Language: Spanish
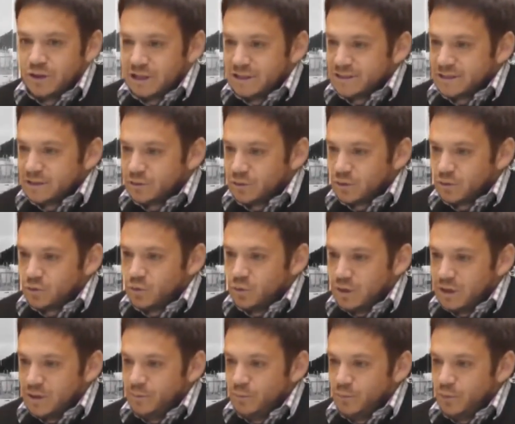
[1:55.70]
del sector
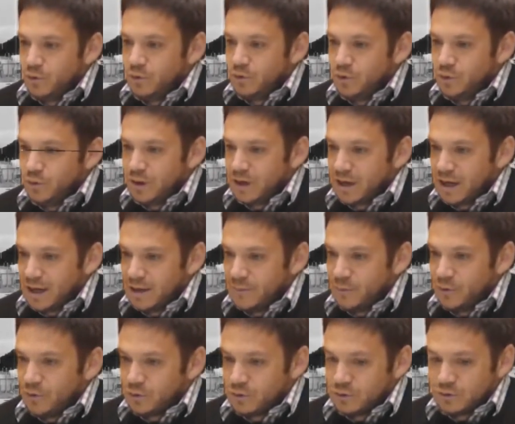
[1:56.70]
turismo y un
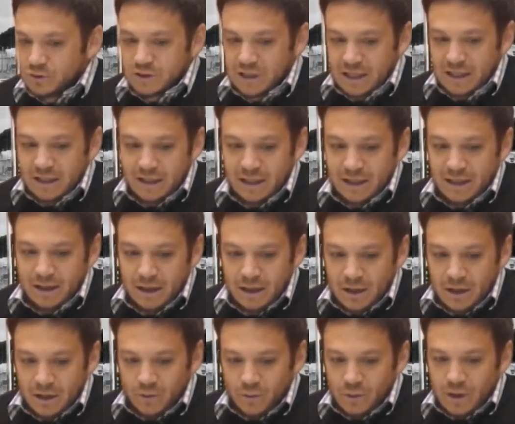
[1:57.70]
reclamo constante
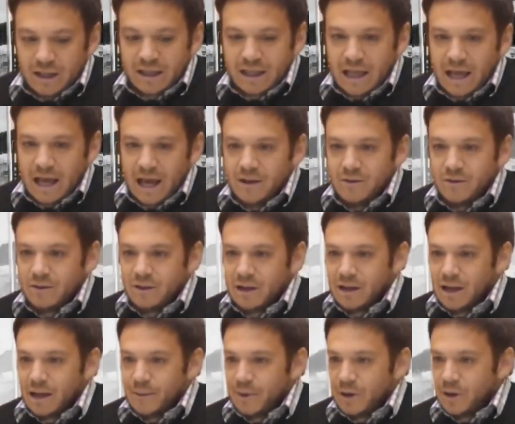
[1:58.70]
durante años de
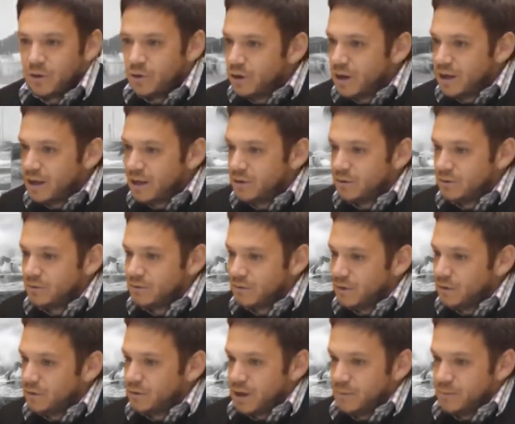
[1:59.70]
la mejora de,
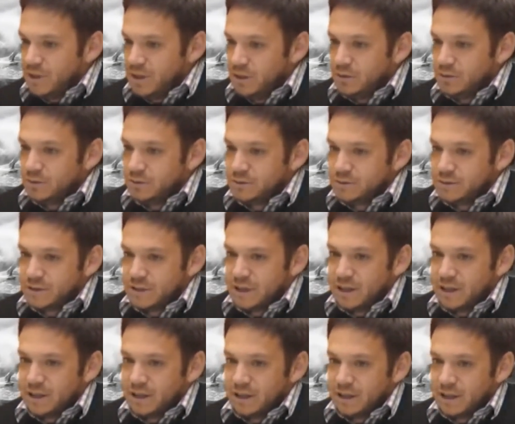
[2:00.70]
los, caminos,
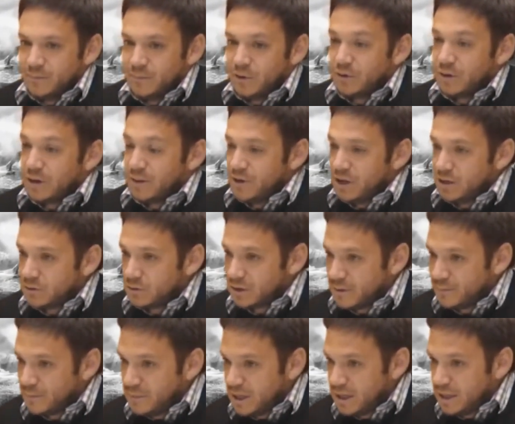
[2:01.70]
del mejoramiento
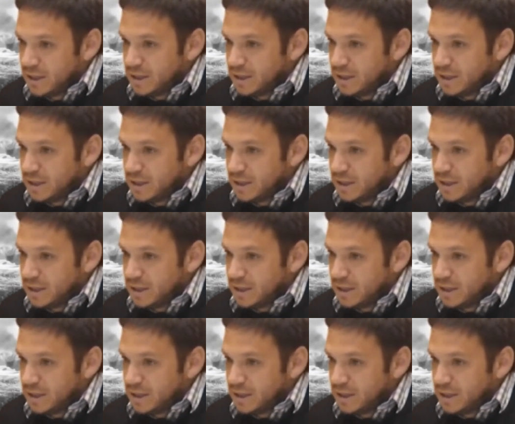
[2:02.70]
también al